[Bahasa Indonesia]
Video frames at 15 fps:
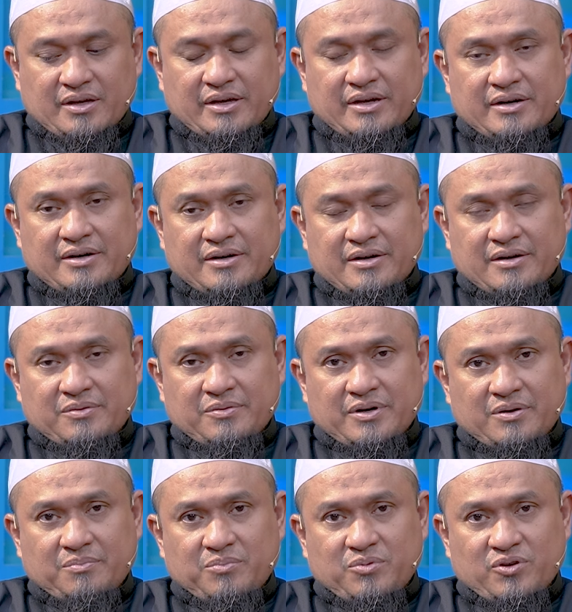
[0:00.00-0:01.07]
Iqra wa
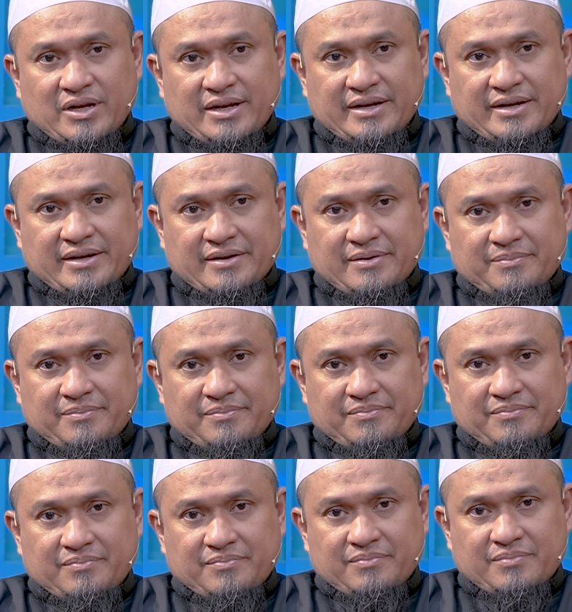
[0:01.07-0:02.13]
rabbukal akram.
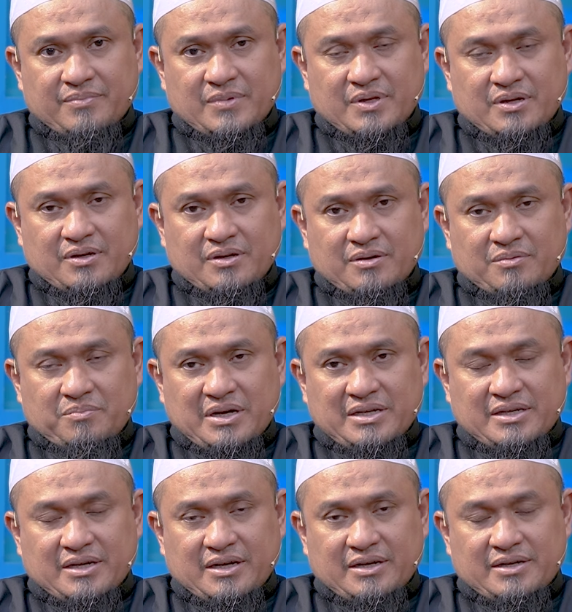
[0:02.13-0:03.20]

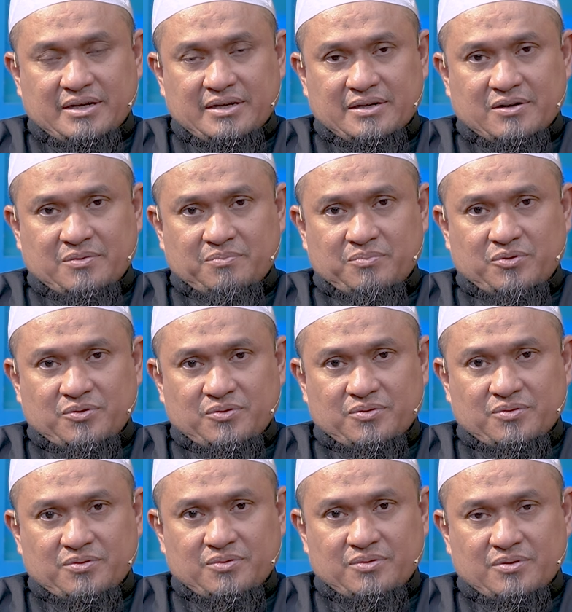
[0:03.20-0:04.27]
Bacalah dan Rabbmu
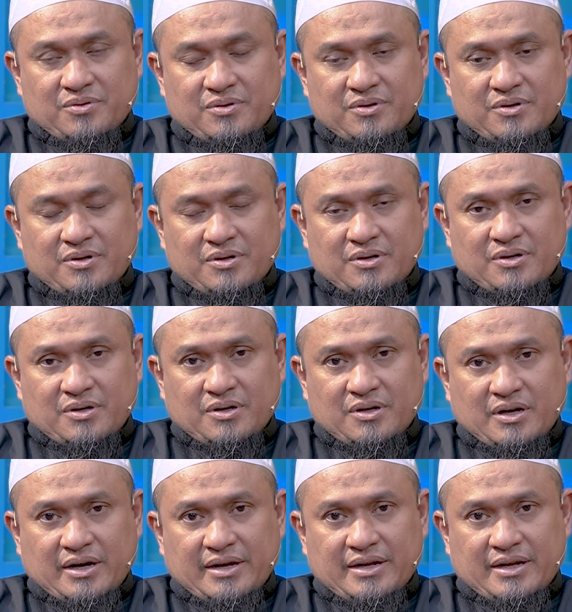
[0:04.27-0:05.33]

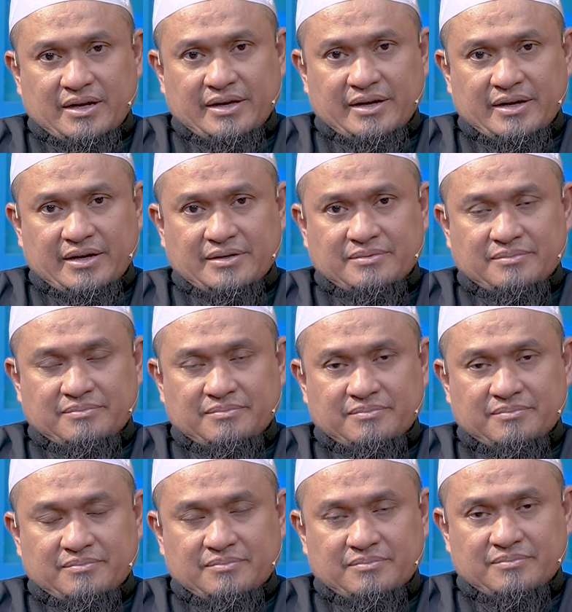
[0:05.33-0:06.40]
adalah yang
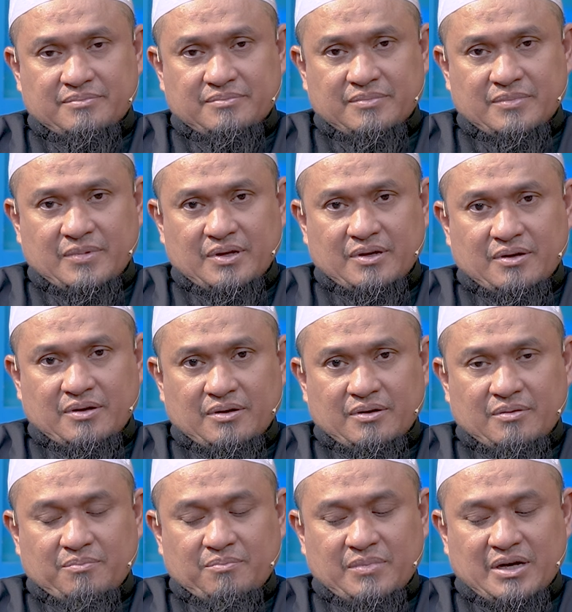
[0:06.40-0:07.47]

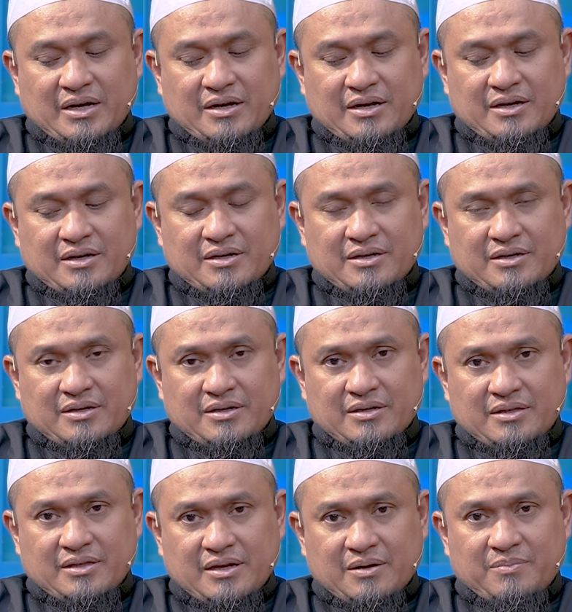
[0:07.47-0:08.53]
maha
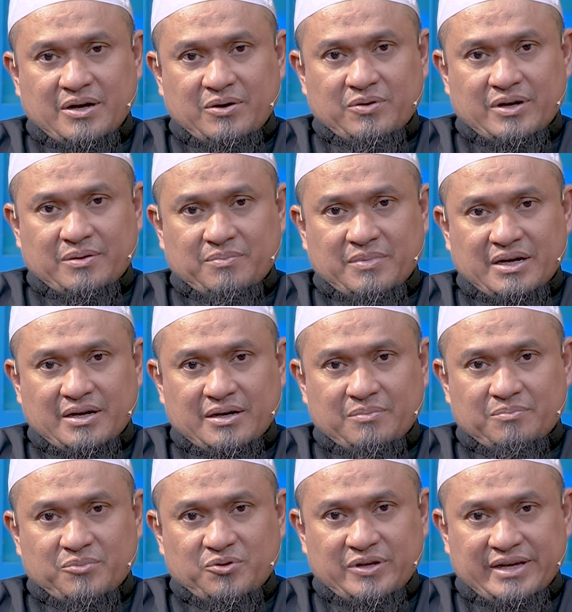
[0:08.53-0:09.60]
dermawan,
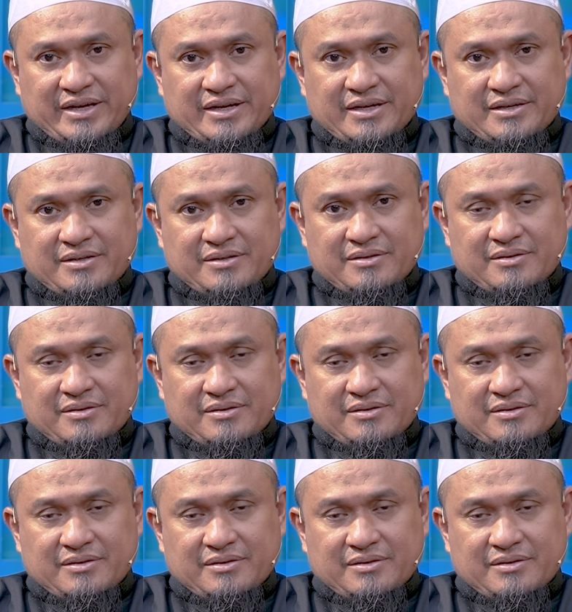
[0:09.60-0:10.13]
maha mulia,